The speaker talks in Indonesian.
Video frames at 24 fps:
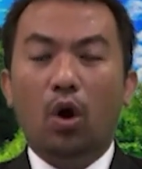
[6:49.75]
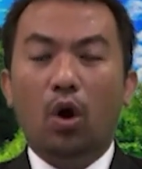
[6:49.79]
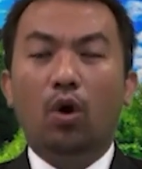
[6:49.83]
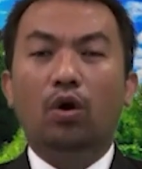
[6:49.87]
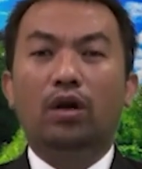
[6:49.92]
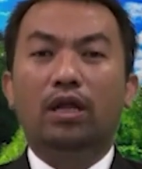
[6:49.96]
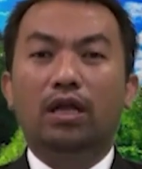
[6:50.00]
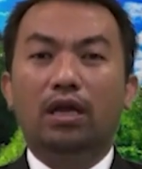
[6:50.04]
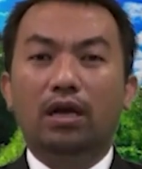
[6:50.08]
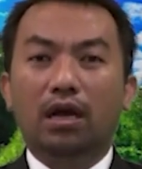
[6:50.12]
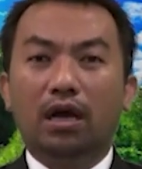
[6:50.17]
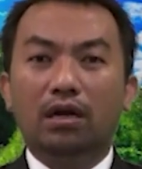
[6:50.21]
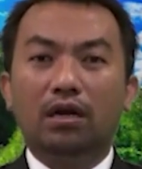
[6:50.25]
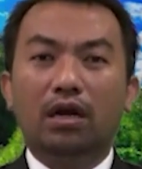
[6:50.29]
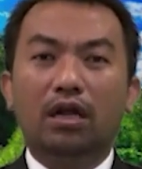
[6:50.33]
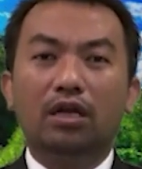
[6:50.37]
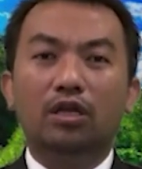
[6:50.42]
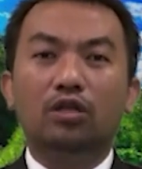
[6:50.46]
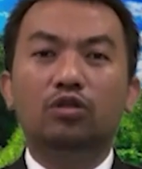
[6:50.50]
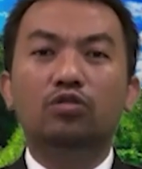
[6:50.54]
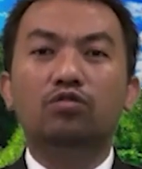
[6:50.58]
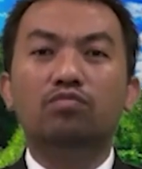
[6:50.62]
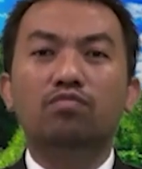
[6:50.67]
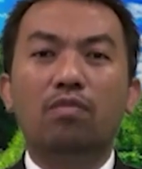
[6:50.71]
Oleh karena
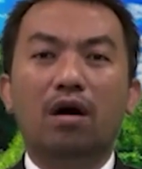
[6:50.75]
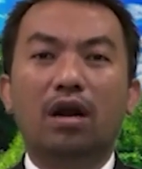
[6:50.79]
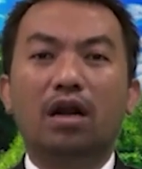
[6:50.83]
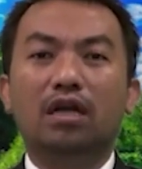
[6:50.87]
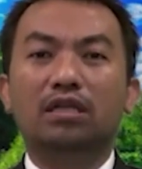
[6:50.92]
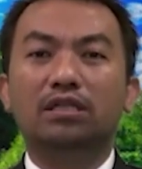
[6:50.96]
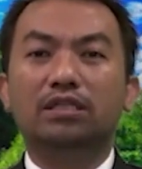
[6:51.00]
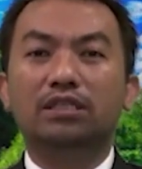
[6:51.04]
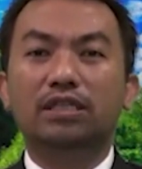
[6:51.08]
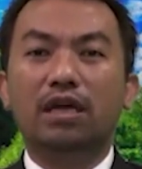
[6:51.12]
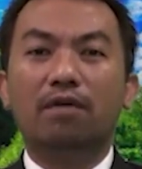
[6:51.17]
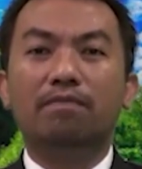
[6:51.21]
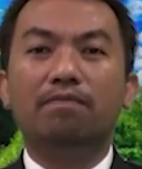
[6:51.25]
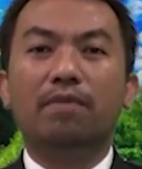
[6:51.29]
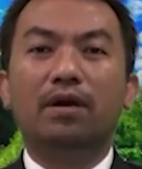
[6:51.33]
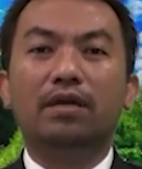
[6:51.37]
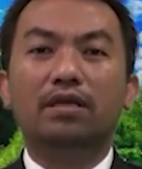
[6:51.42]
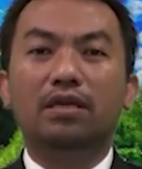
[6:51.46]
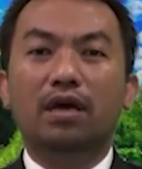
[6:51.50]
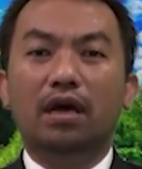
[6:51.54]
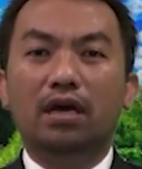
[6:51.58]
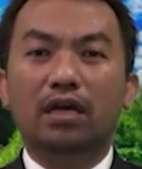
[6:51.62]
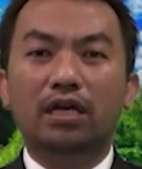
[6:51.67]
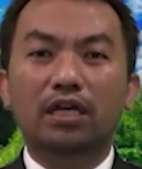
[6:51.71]
itu barang siapa
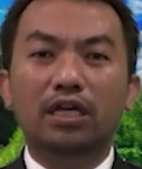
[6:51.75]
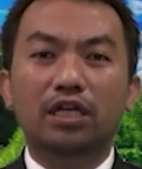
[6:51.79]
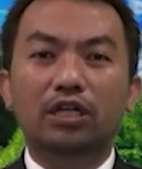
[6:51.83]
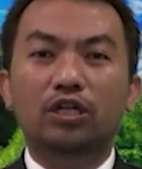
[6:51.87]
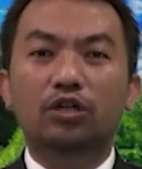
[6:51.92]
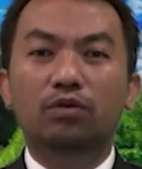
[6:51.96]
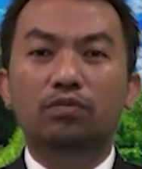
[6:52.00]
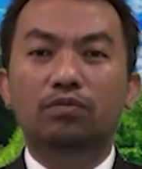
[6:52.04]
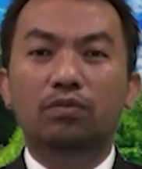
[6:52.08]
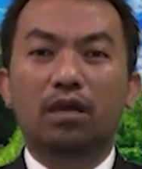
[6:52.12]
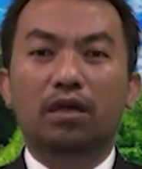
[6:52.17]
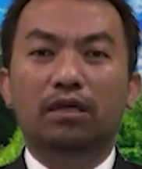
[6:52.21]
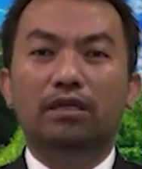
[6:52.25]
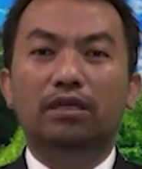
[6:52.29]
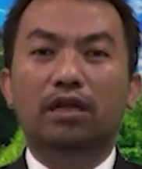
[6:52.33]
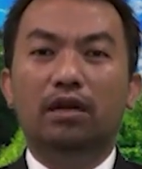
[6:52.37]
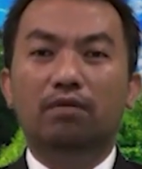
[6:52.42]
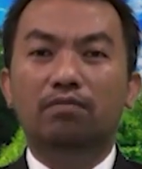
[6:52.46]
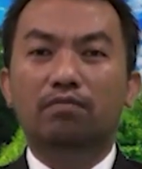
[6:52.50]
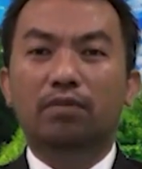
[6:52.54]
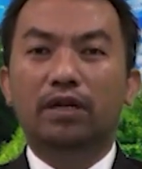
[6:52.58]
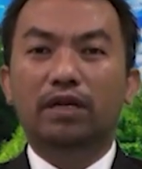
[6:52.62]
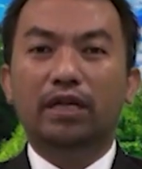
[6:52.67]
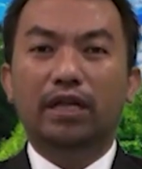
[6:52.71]
yang hidup
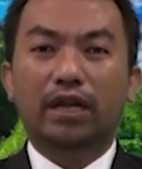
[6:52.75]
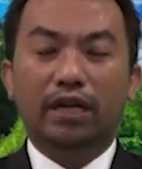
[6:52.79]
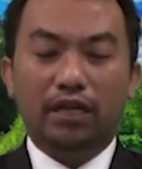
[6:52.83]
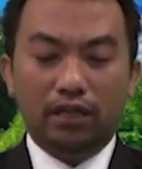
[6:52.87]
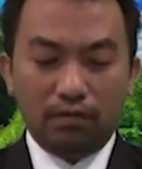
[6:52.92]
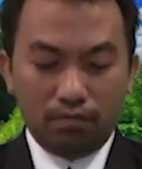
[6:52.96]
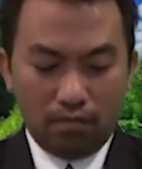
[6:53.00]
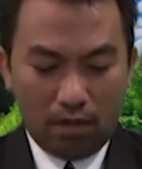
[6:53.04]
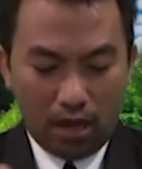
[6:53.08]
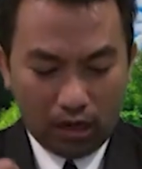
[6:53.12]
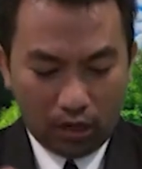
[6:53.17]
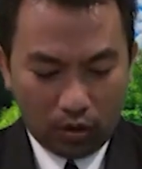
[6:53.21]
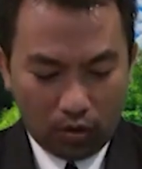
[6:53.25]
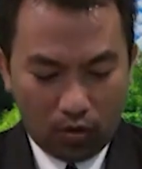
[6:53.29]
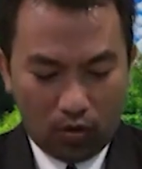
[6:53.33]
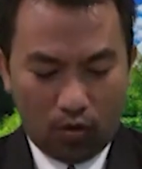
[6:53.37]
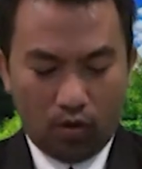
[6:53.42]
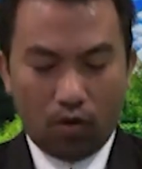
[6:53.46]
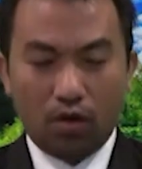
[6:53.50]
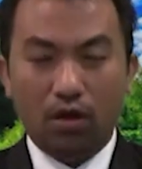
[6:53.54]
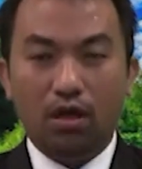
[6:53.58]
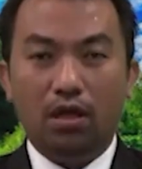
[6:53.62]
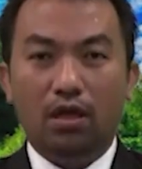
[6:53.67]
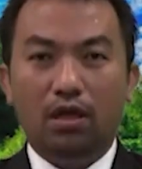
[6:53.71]
dan menerima
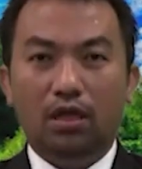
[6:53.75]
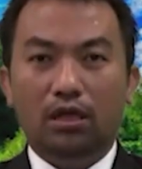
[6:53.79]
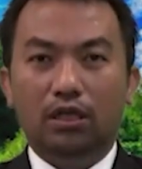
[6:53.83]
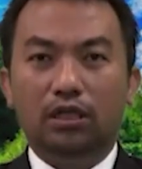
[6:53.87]
roh,